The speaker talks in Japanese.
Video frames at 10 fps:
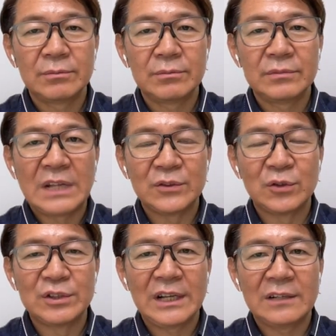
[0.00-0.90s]

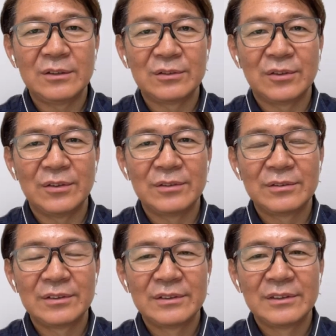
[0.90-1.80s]
どっちかっていうと
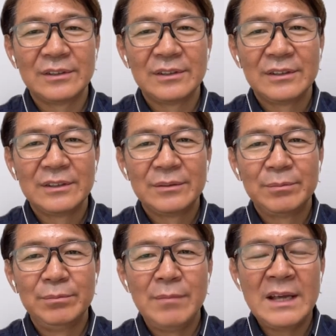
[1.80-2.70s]

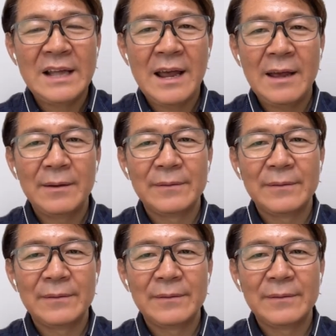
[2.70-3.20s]
目で